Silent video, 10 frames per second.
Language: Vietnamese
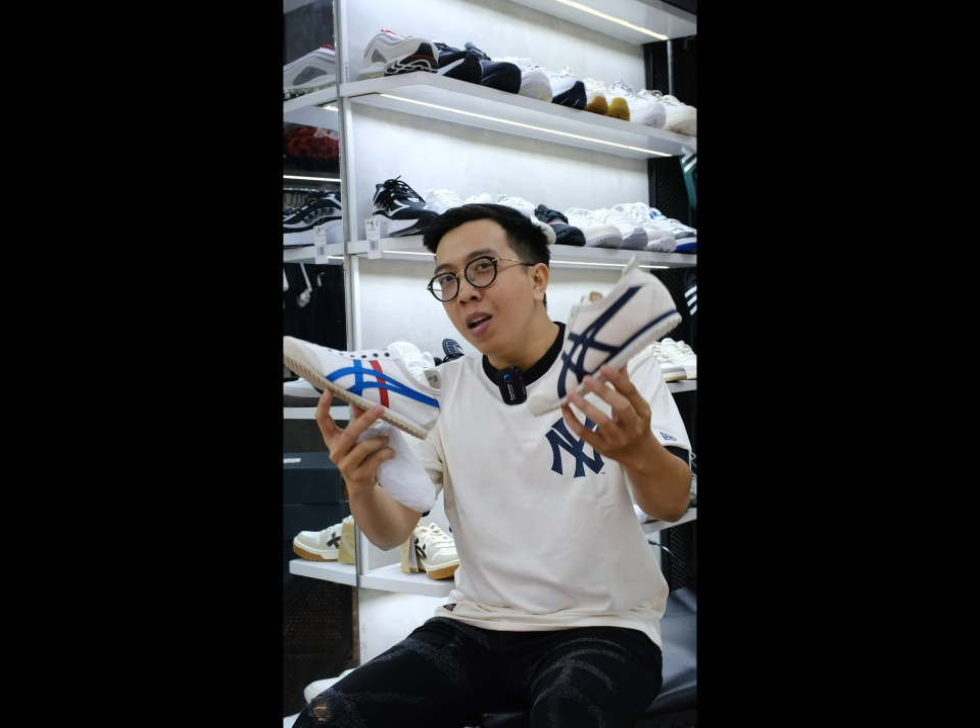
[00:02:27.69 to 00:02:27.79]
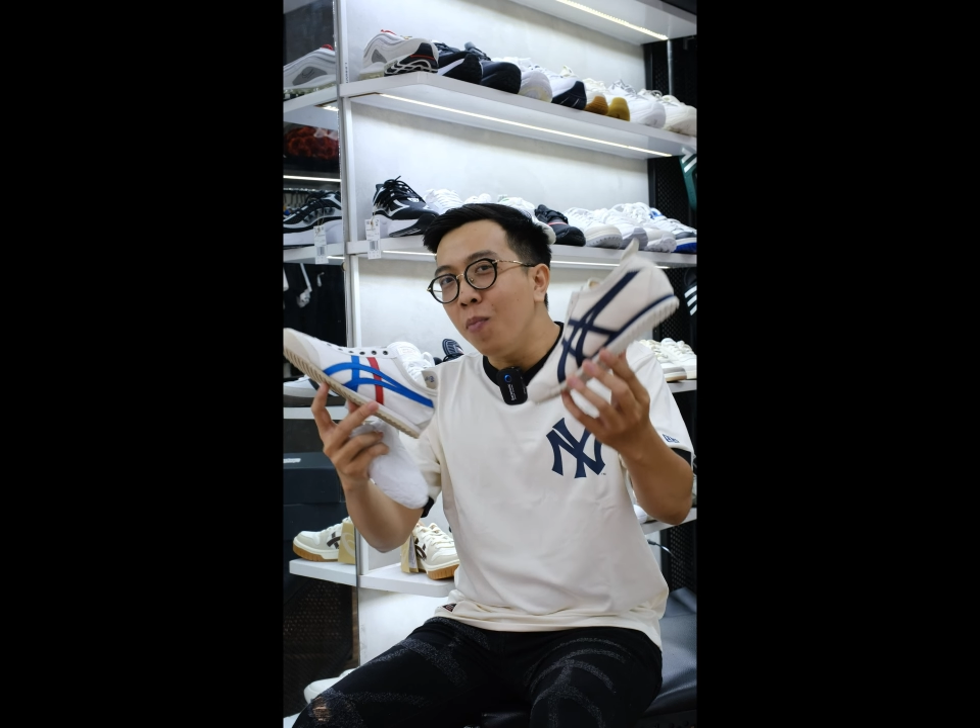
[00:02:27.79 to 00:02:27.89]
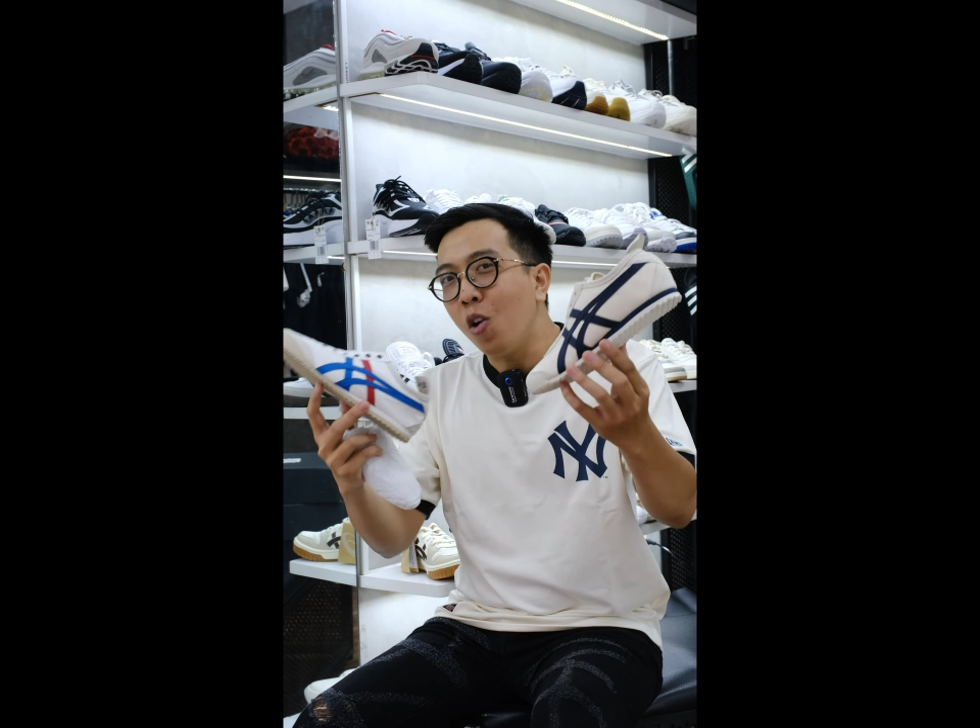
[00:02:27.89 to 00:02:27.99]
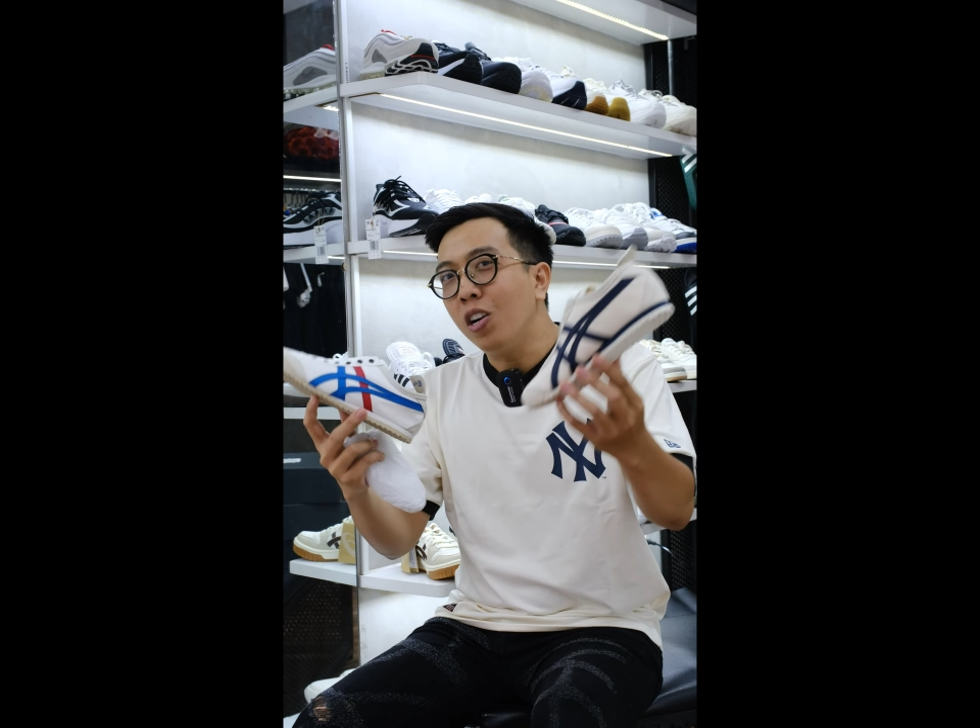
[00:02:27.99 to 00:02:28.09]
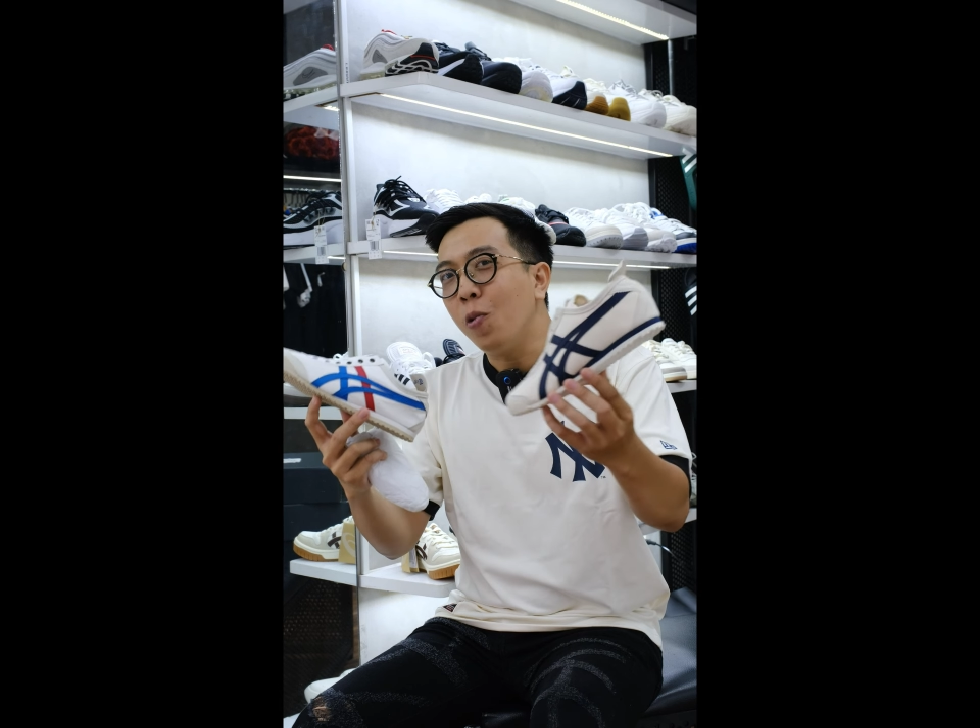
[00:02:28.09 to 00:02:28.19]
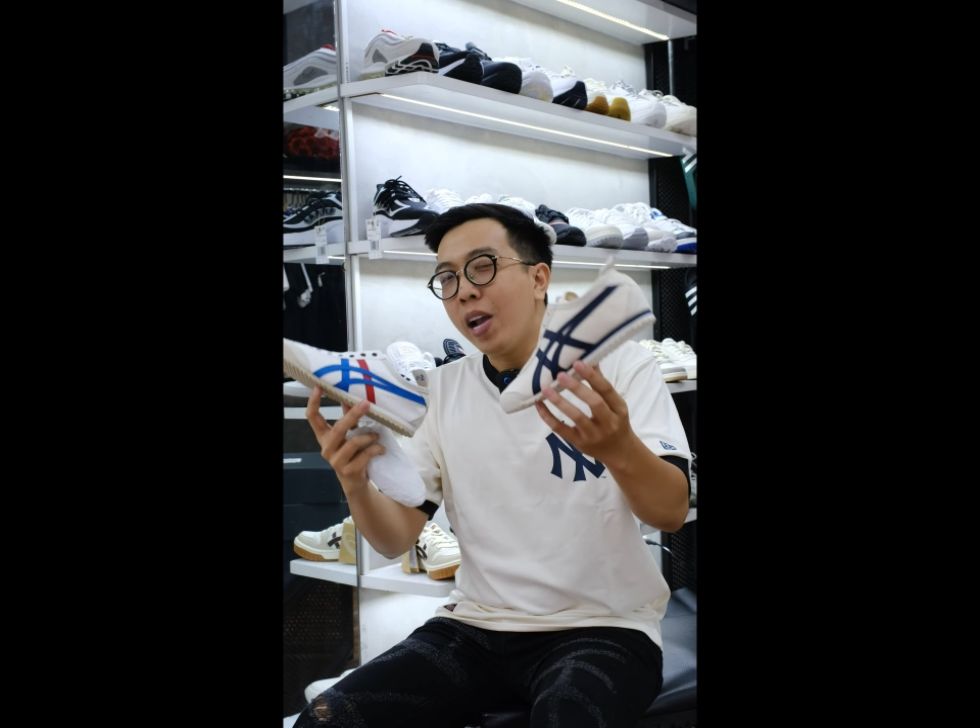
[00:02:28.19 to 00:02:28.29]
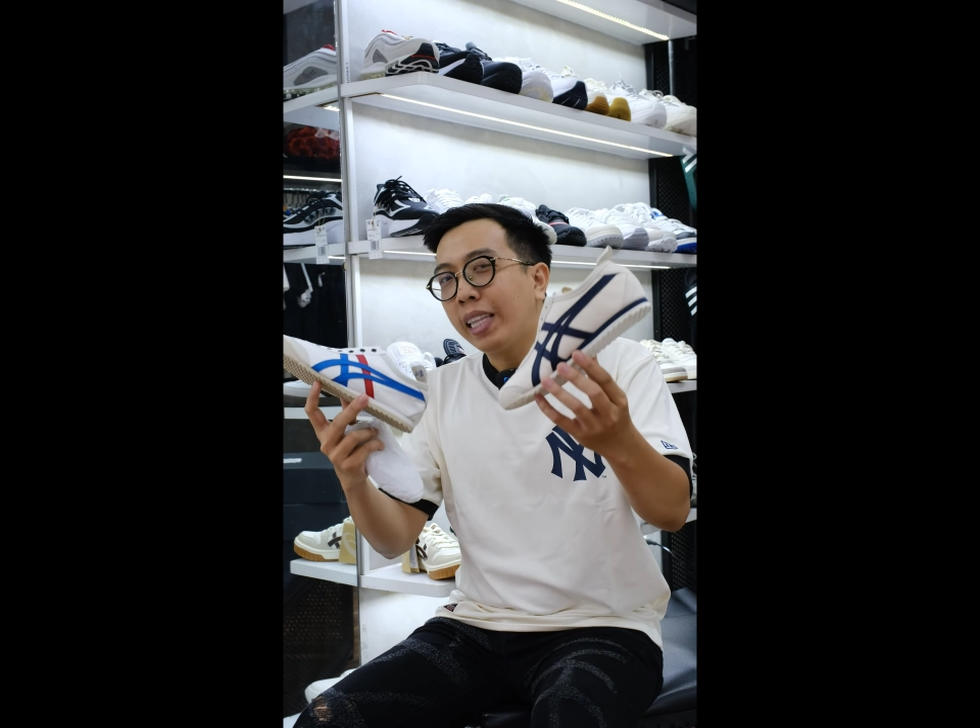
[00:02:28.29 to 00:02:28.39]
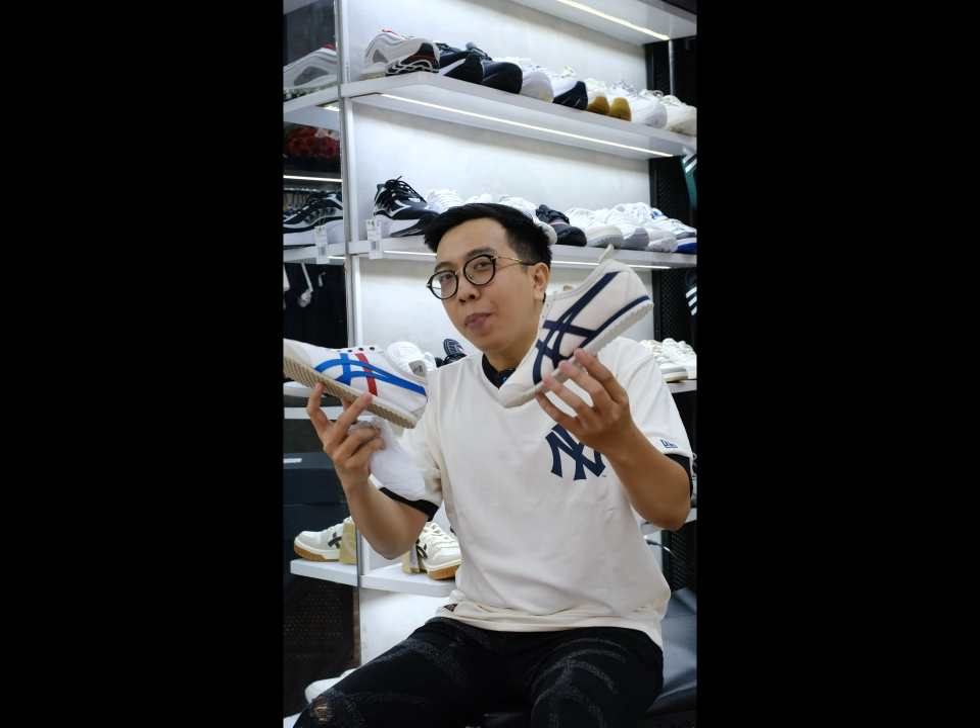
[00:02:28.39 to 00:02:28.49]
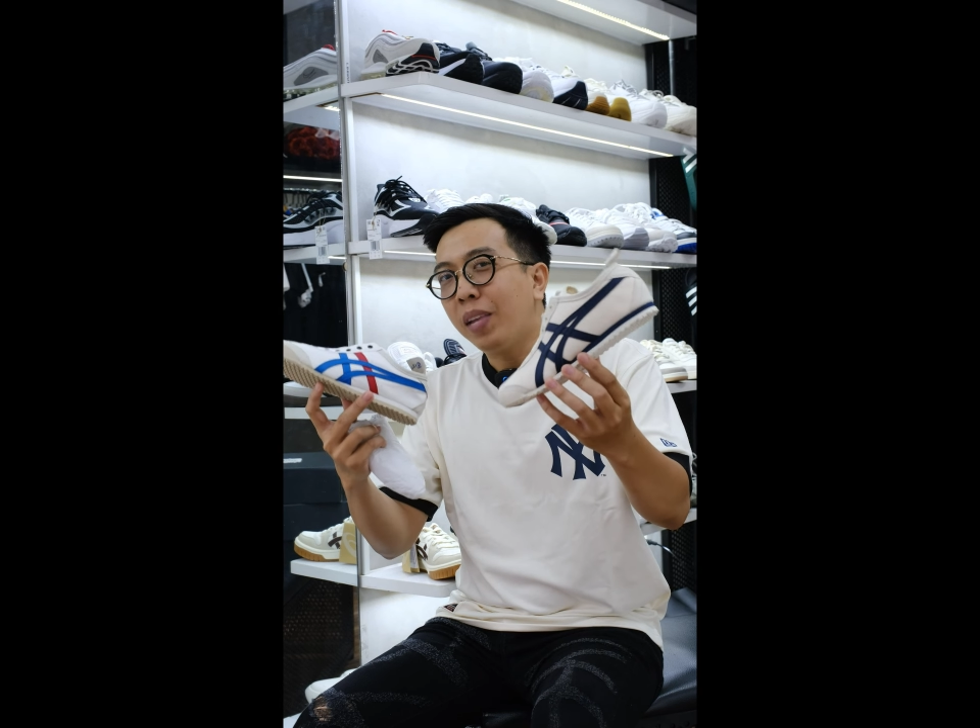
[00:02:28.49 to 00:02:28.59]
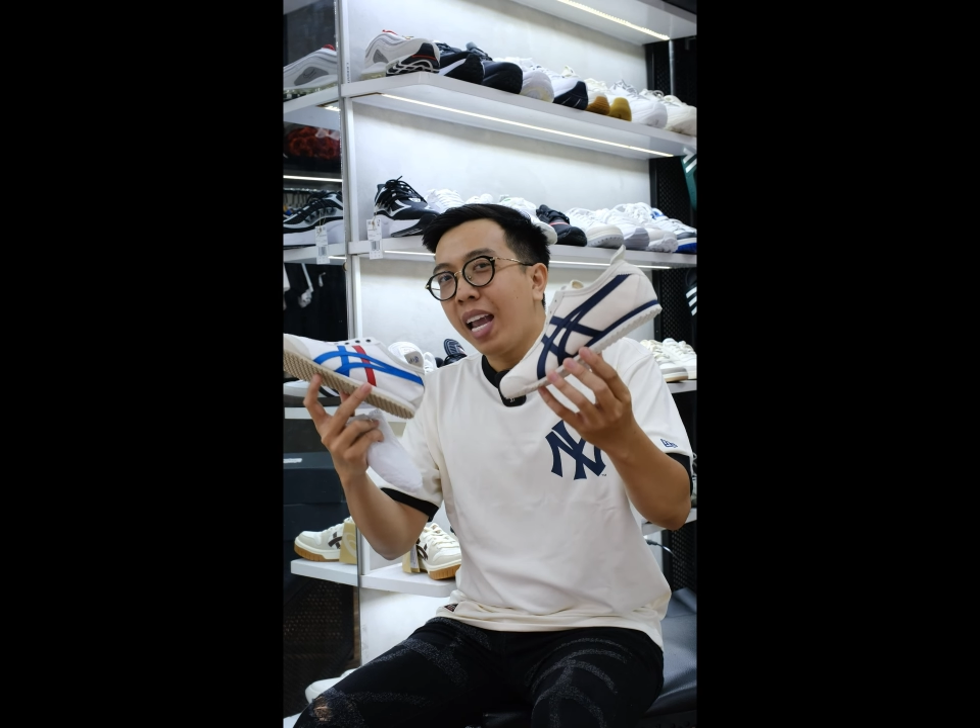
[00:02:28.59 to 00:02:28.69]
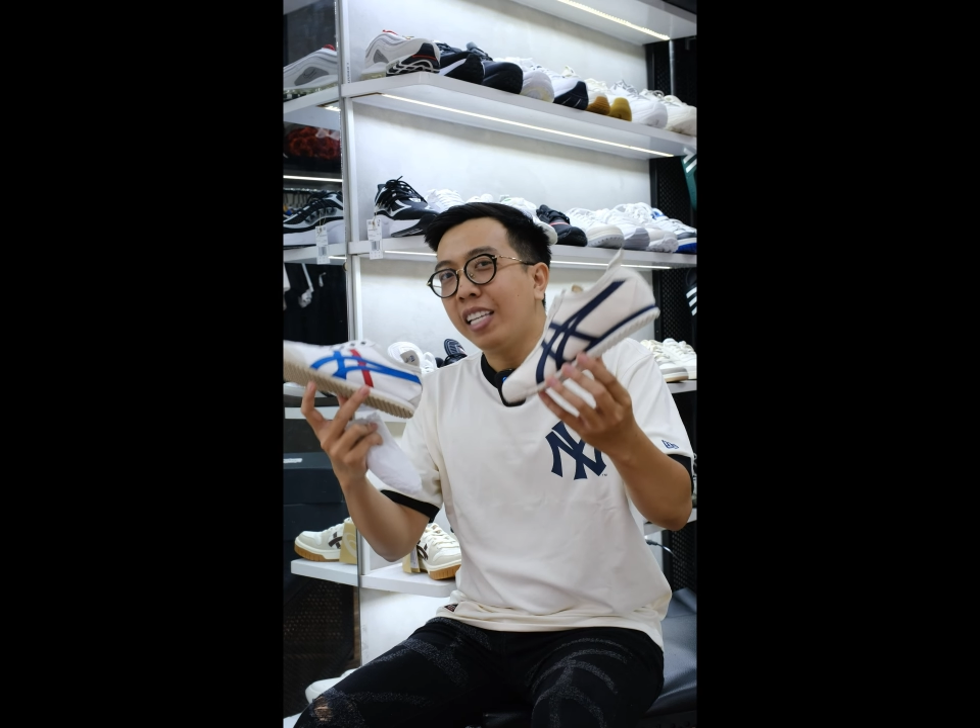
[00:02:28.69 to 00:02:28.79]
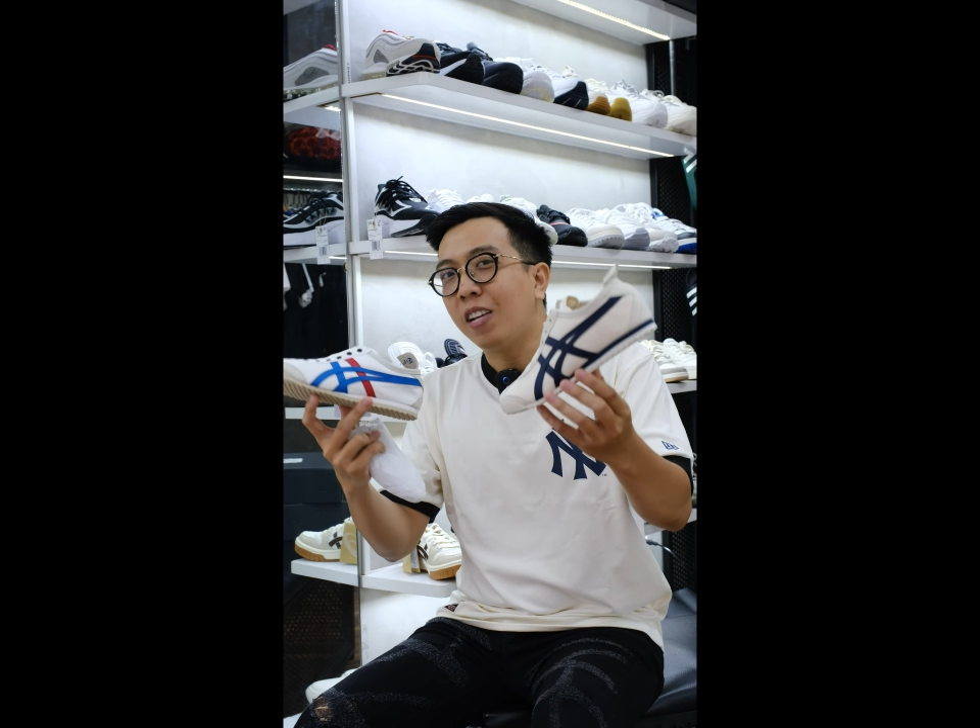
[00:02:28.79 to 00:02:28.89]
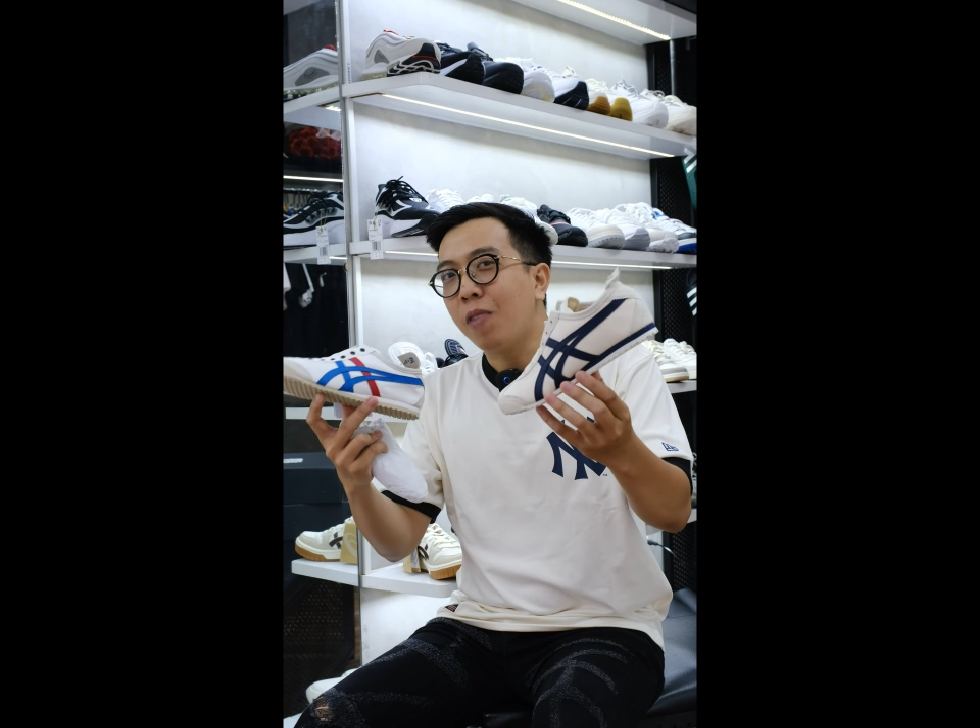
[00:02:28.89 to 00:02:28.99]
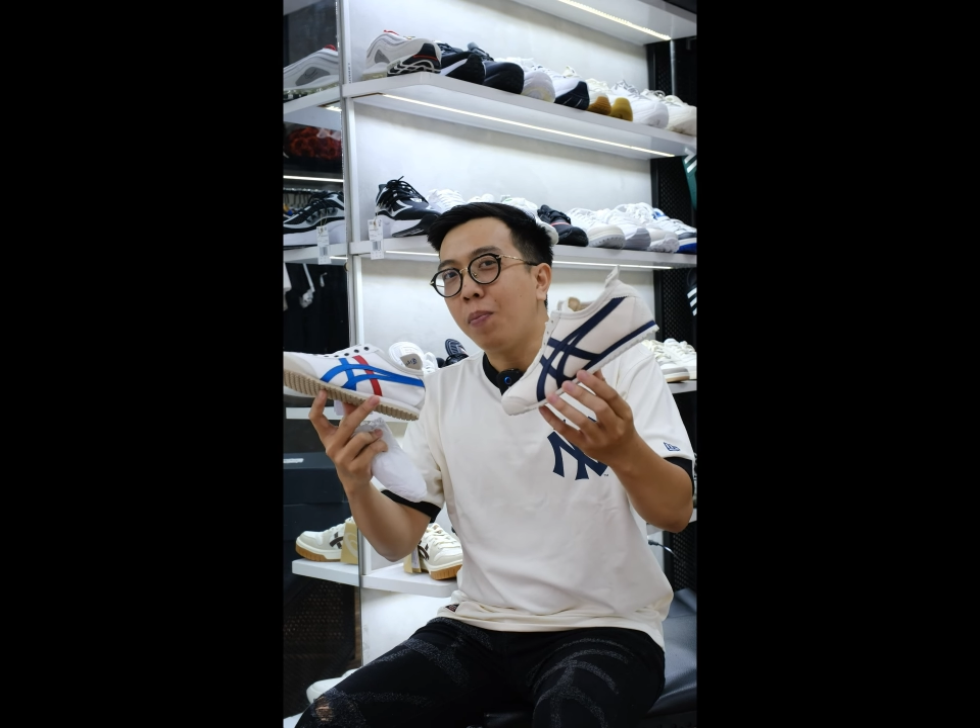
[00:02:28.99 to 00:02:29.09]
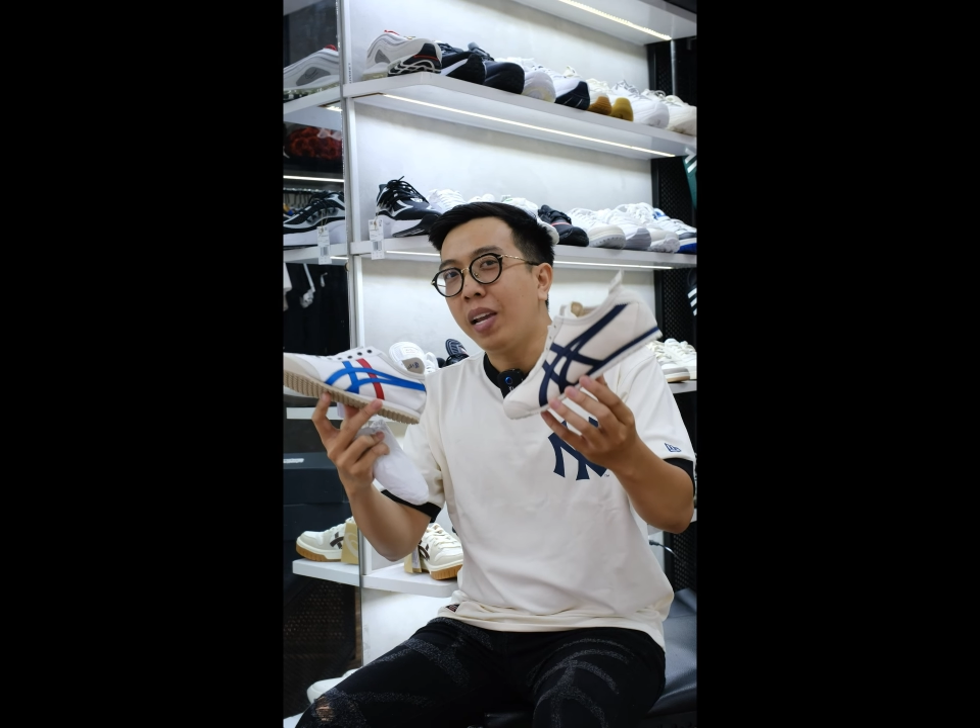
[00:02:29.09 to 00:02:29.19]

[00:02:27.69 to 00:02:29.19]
mọi người quan tâm đến hai sản phẩm